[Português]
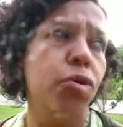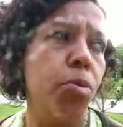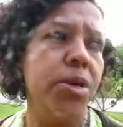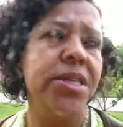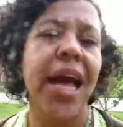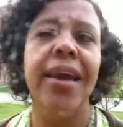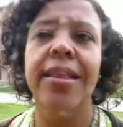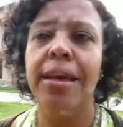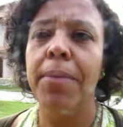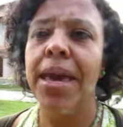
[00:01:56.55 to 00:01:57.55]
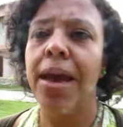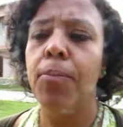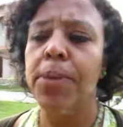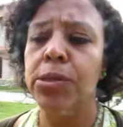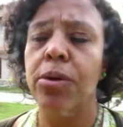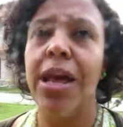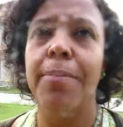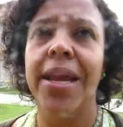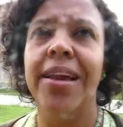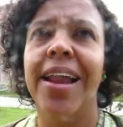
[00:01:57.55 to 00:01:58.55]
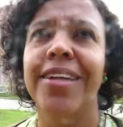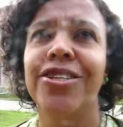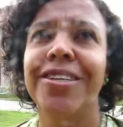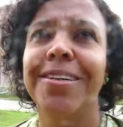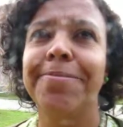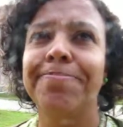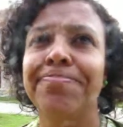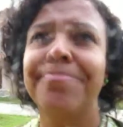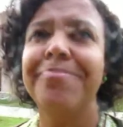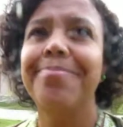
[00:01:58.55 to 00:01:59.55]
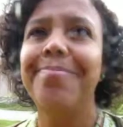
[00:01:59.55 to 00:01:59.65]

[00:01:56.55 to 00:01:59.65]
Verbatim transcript: como está aqui também o pessoal da América Latina.